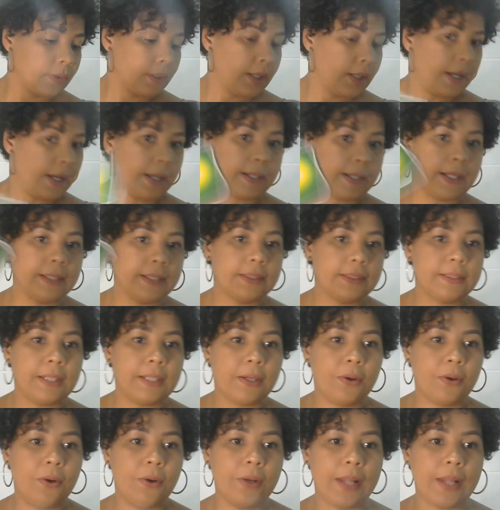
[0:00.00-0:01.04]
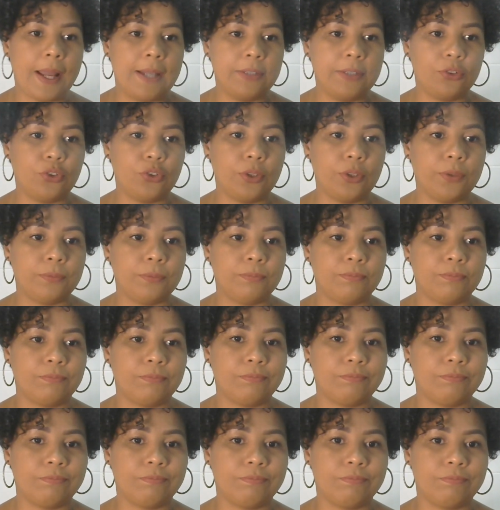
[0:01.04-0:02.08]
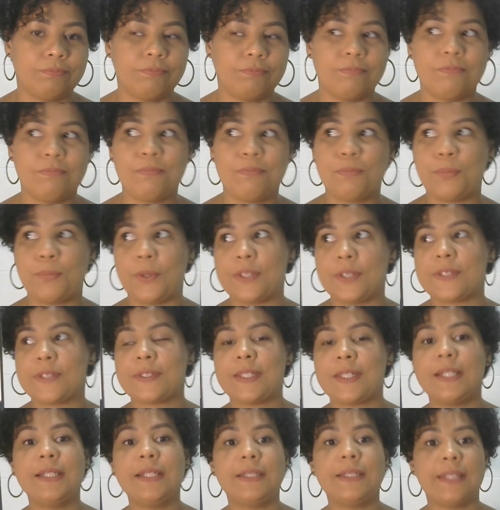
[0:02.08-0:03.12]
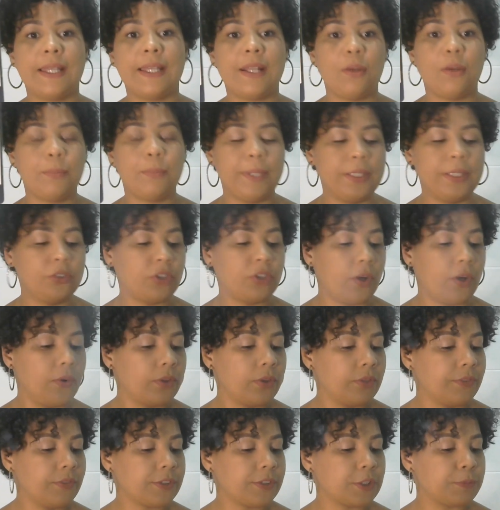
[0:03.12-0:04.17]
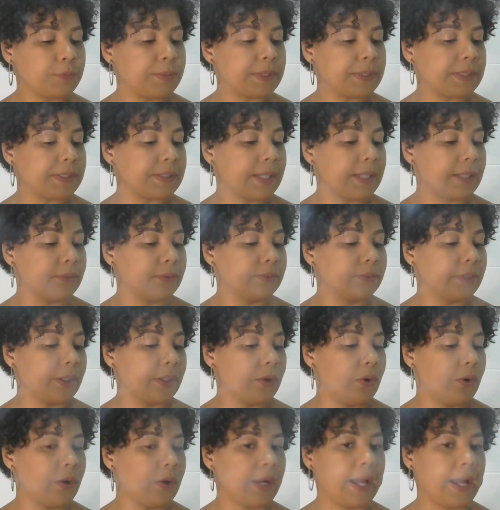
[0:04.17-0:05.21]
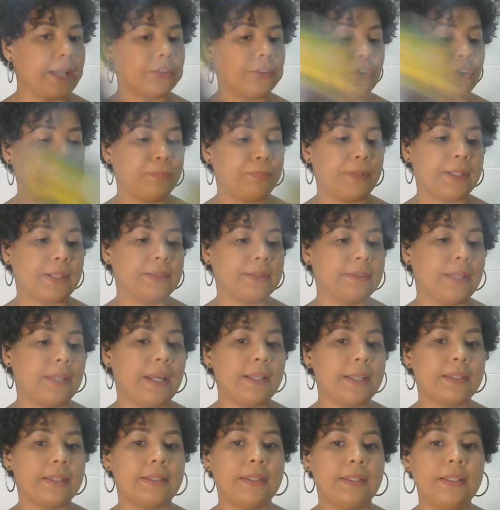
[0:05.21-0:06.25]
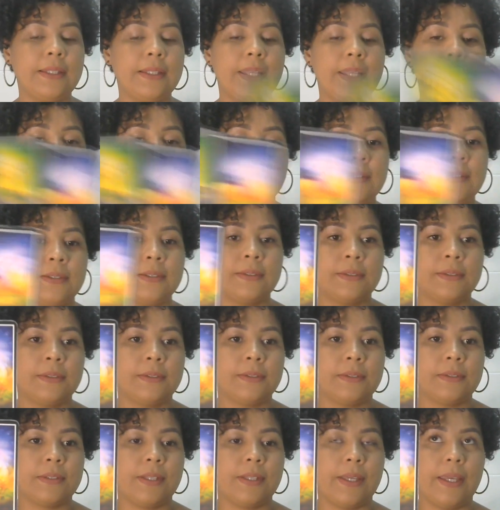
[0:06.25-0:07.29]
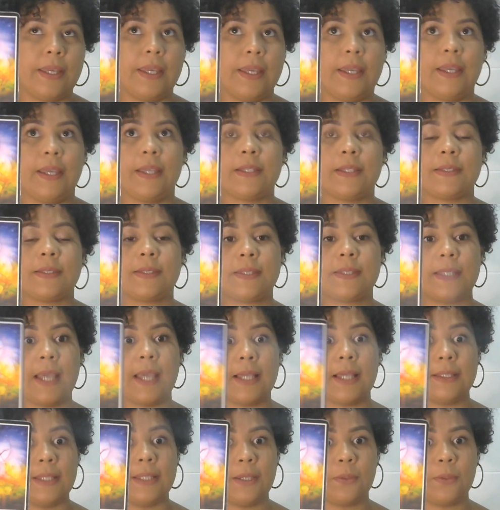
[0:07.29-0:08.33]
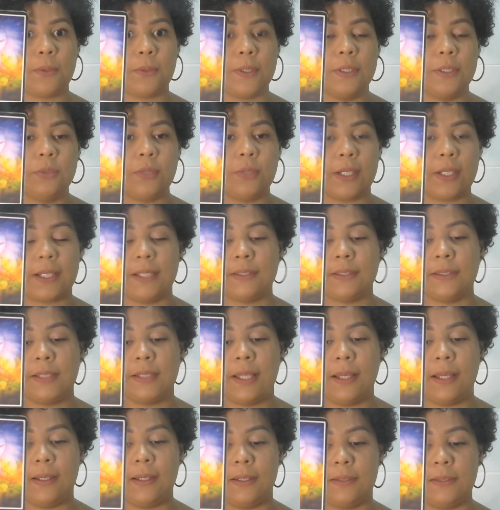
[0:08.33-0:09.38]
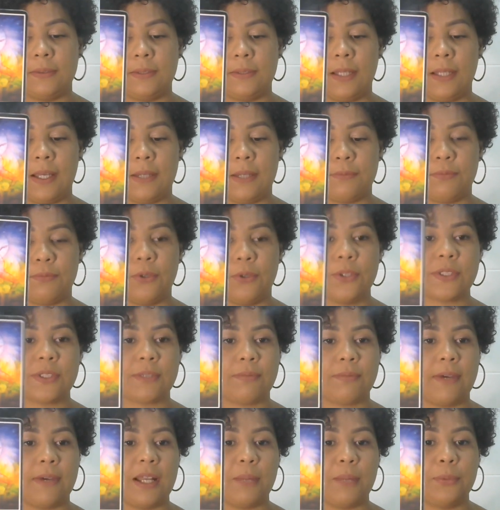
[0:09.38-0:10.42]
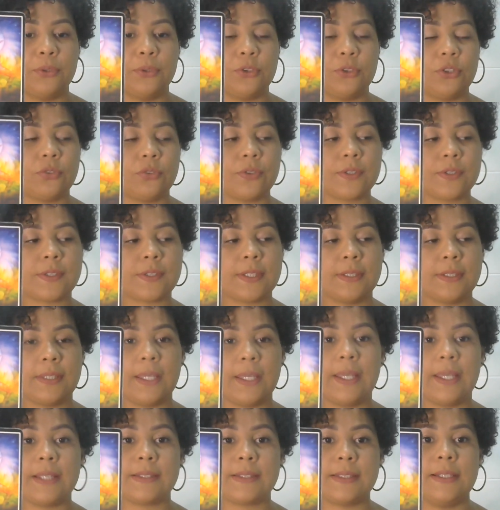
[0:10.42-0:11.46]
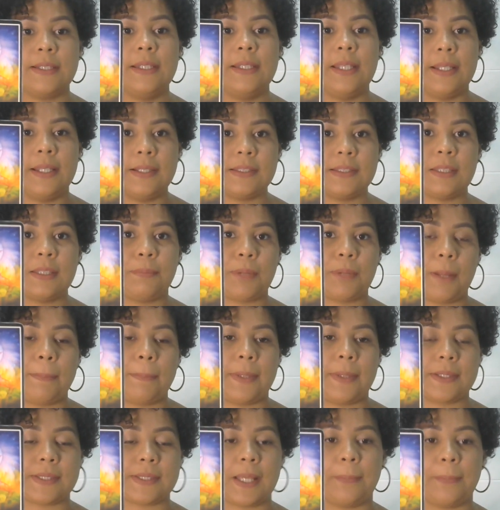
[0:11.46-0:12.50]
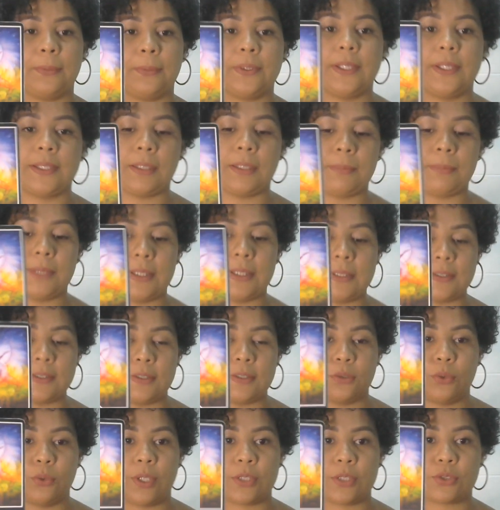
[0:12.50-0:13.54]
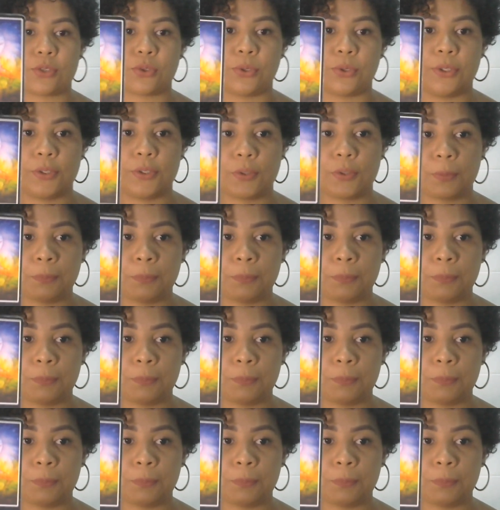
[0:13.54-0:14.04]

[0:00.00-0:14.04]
A carta da coragem. Pode ser literalmente algo que vocês precisaram ter coragem para estar tá aqui, né? é, se adequando. A carta da, da força fala muito de você ter resiliência para passar por determinadas situações.